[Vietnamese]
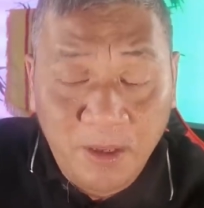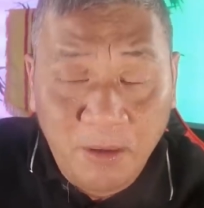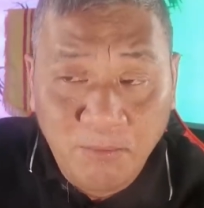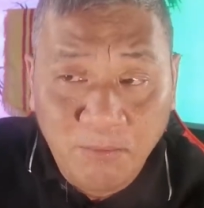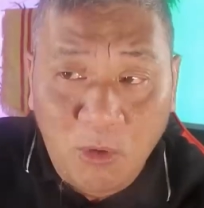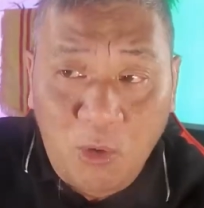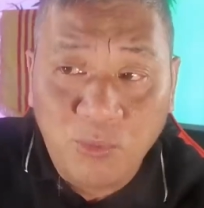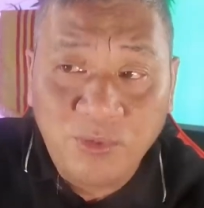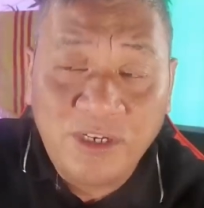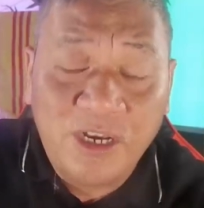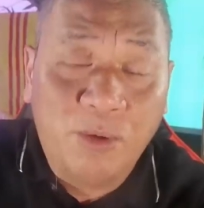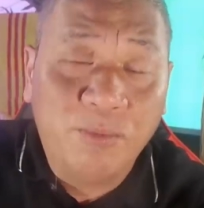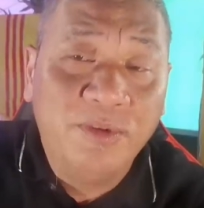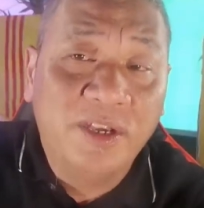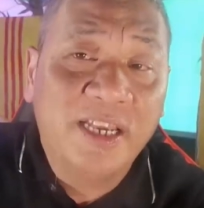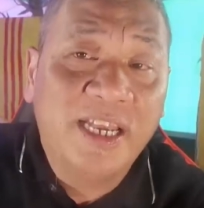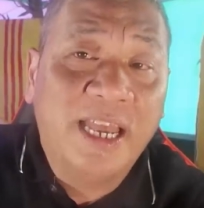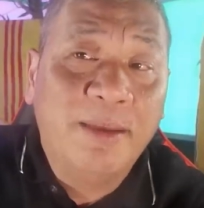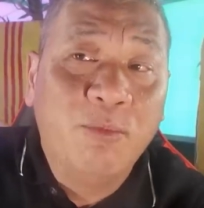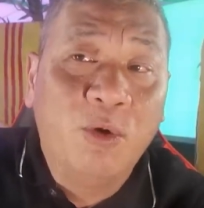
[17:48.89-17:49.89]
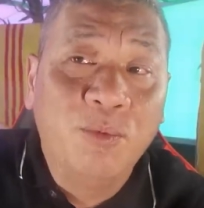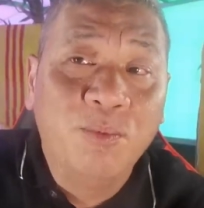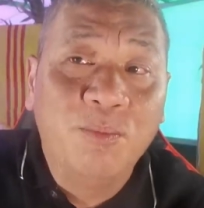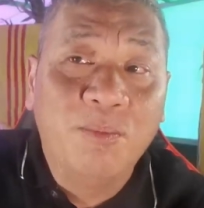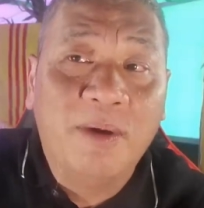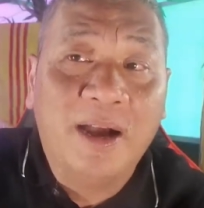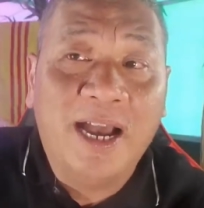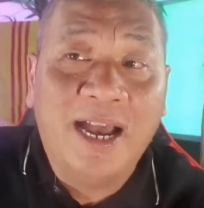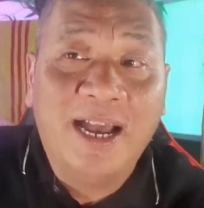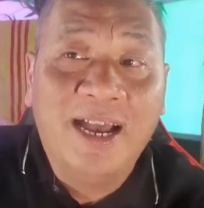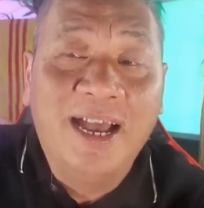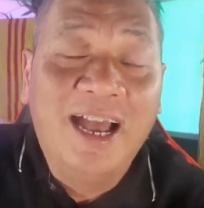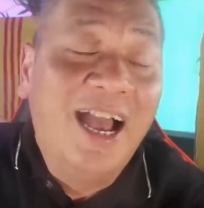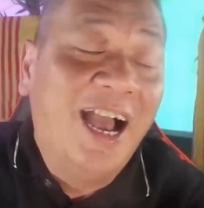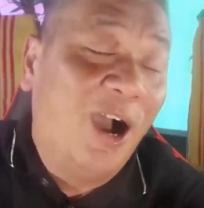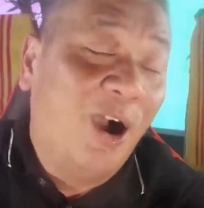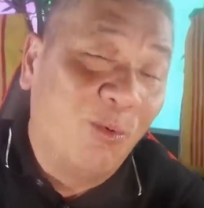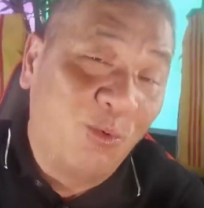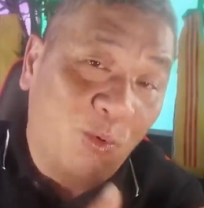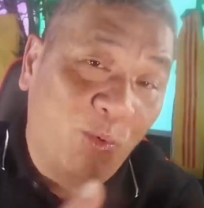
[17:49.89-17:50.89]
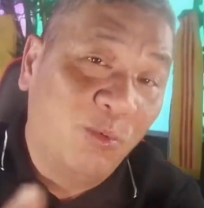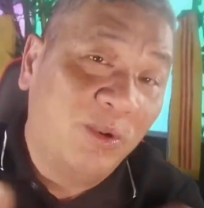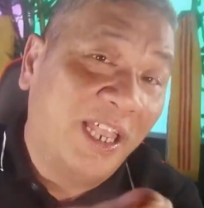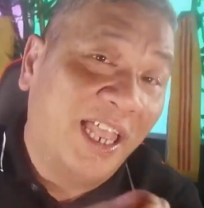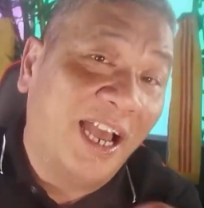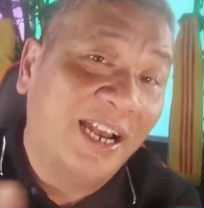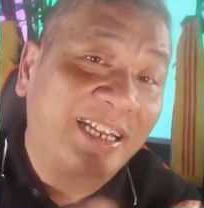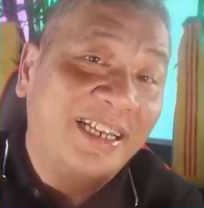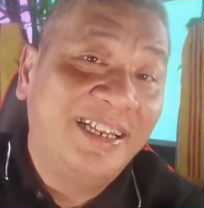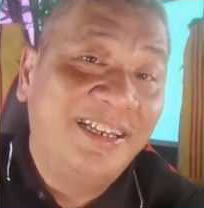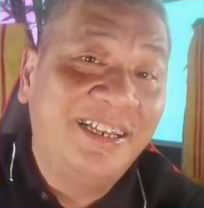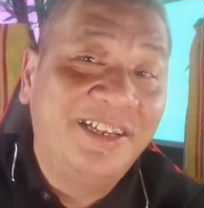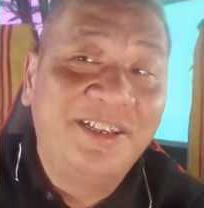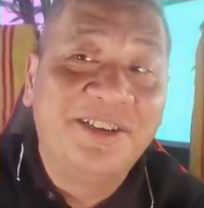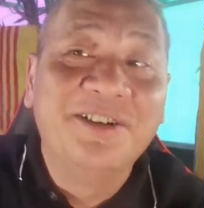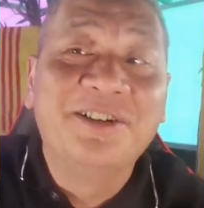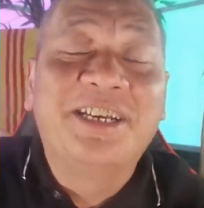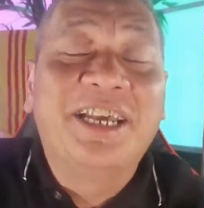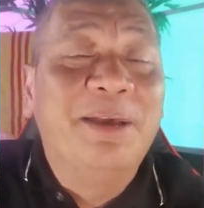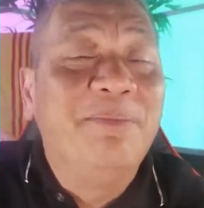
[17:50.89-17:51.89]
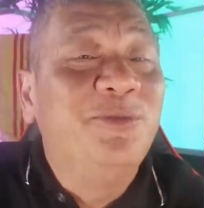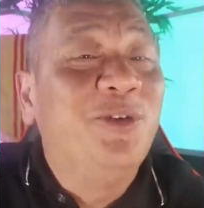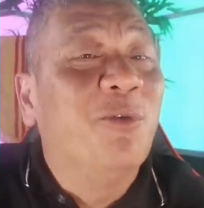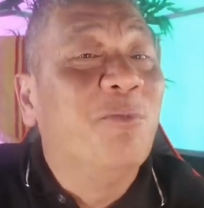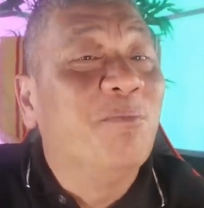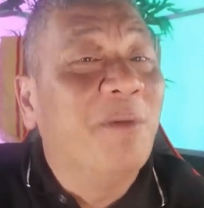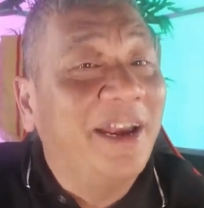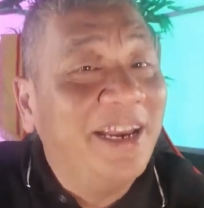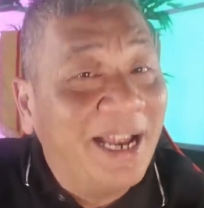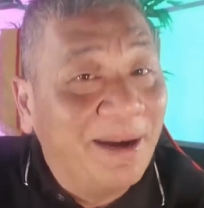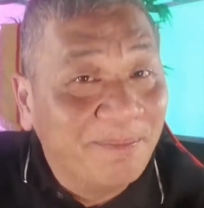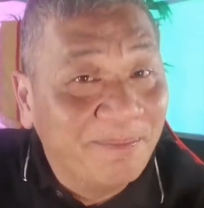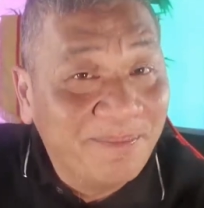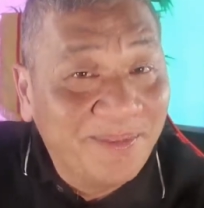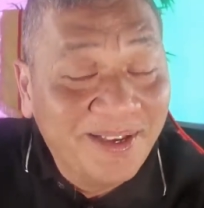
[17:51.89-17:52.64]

một trong những cây bút mà ông cũng chết trước Kim Dung mấy năm.